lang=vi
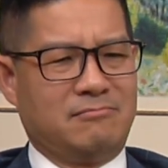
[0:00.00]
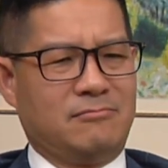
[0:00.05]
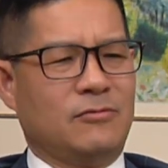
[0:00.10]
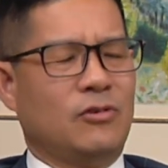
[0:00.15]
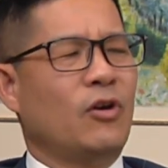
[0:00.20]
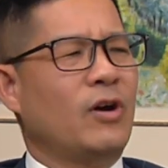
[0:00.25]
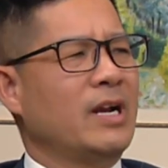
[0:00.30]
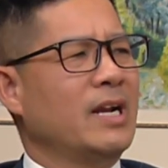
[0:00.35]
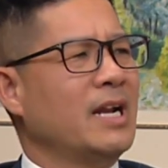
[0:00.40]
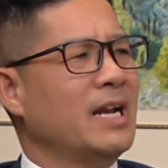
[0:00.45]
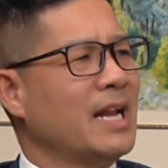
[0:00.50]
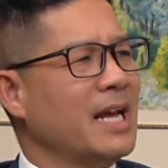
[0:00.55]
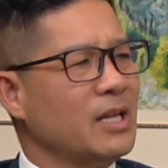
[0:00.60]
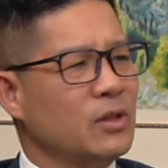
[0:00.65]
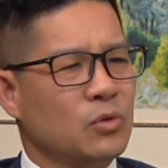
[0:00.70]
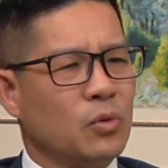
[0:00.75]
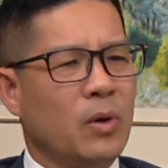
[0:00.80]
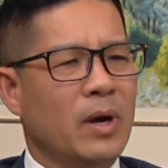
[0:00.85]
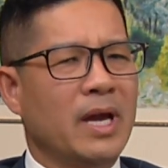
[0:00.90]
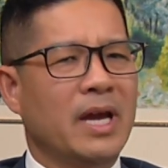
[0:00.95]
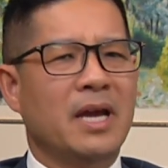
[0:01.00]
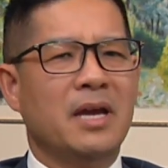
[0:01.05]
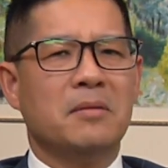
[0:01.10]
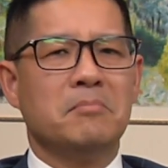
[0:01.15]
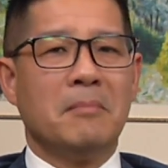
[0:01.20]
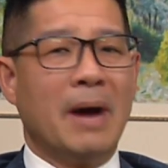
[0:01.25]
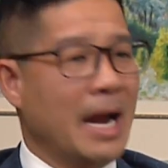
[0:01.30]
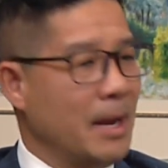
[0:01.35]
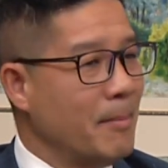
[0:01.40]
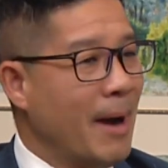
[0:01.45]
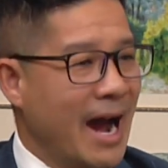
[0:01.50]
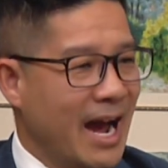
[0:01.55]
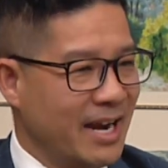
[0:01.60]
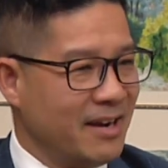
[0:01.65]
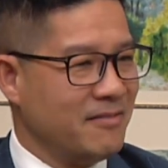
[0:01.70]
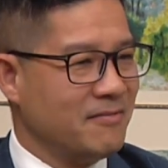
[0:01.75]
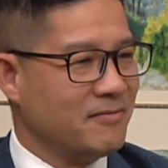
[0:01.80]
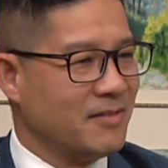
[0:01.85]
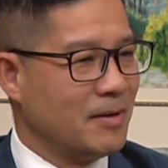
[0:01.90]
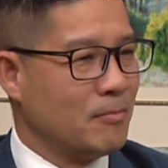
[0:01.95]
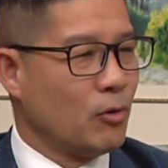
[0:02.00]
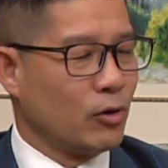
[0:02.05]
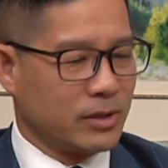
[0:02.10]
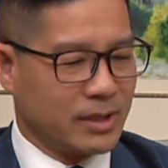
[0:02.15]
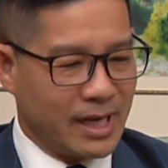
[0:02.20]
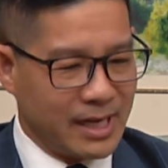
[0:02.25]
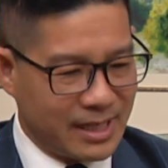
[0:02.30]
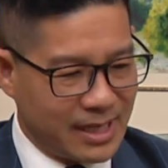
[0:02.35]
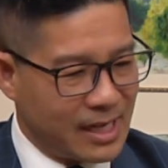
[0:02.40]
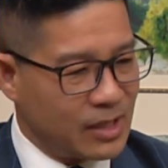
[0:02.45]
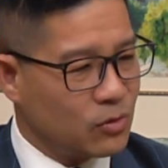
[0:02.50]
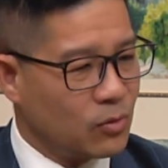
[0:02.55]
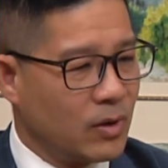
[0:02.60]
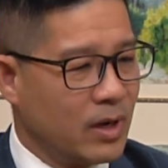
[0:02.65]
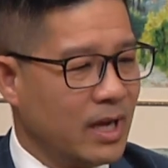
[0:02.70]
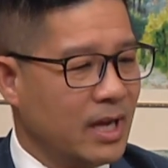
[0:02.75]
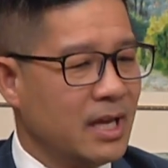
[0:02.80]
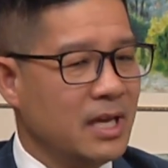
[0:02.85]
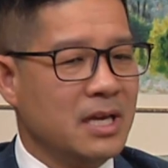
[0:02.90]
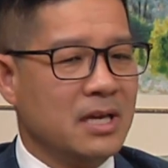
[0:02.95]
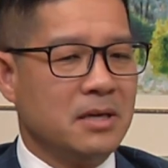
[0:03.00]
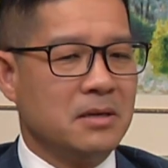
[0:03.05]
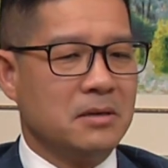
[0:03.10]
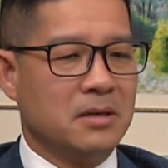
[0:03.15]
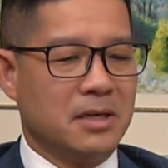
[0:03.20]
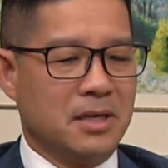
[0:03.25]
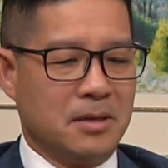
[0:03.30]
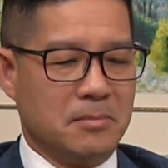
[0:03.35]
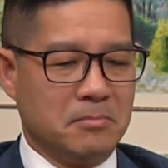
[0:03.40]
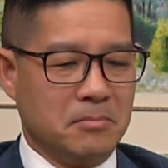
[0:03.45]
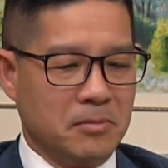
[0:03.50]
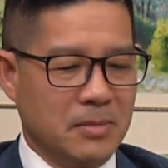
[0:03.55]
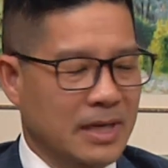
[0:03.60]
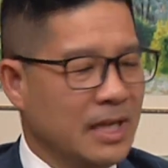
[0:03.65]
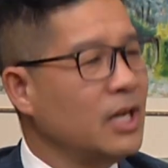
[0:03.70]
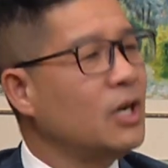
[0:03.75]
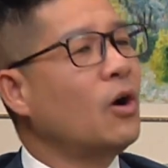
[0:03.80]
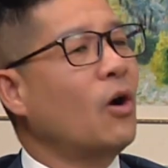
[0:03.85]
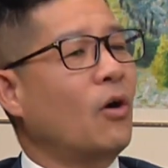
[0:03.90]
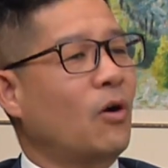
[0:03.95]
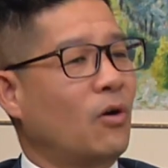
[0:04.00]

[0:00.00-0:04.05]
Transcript: gọi là lách thuế bài bản và một cách lách thuế um, legal.